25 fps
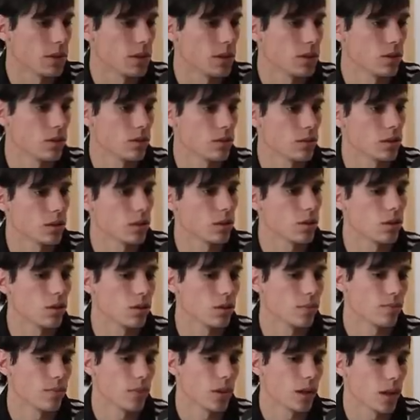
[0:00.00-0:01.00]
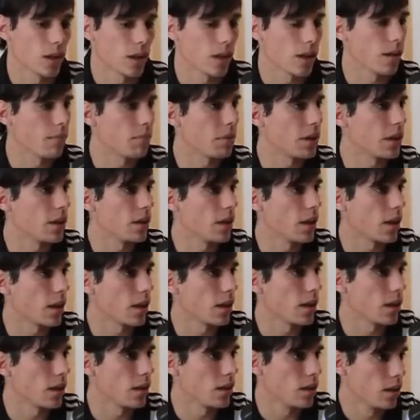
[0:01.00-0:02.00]
mí sobre todo, eh,
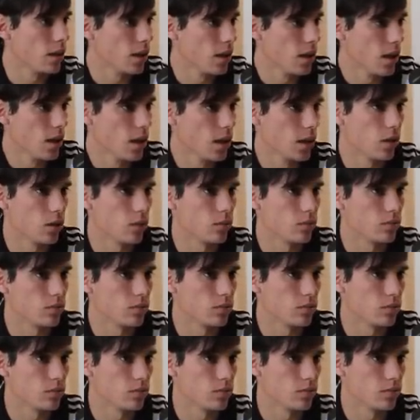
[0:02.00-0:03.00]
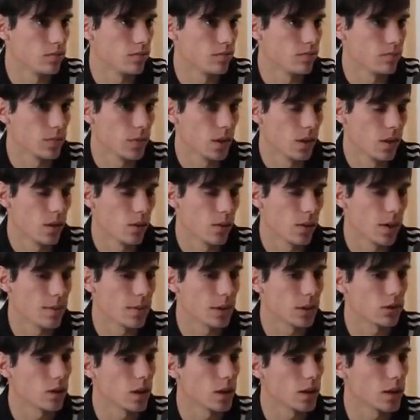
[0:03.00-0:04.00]
aprender de, de, un, de una
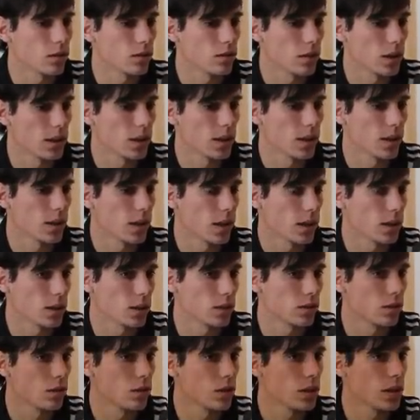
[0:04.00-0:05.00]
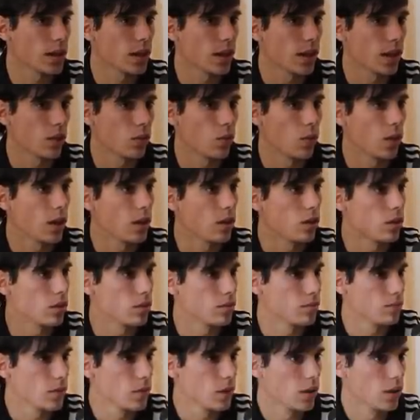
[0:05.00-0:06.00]
persona con tanta trayectoria que ha
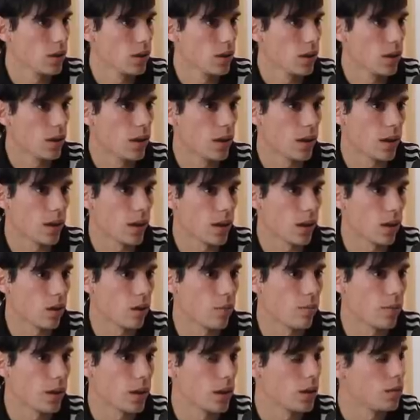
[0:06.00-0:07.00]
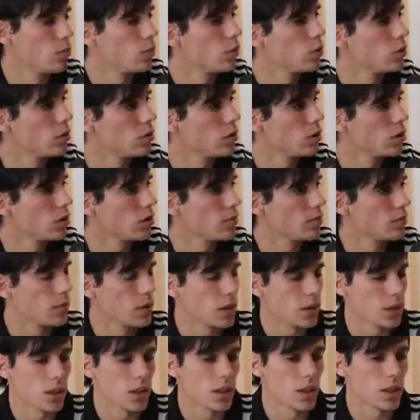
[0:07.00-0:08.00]
jugado eh, Copas del Mundo
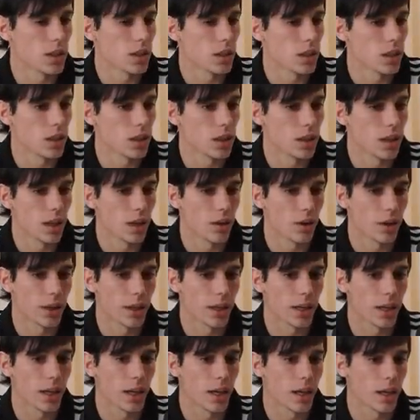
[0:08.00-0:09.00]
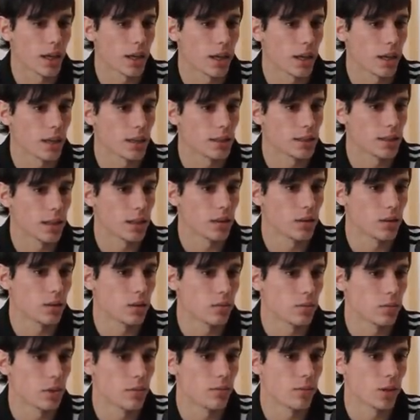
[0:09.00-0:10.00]
y la verdad que es
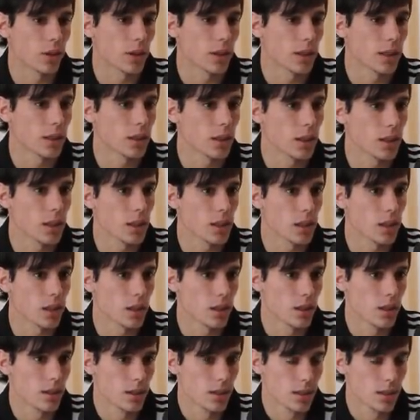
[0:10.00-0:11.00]
algo muy importante y,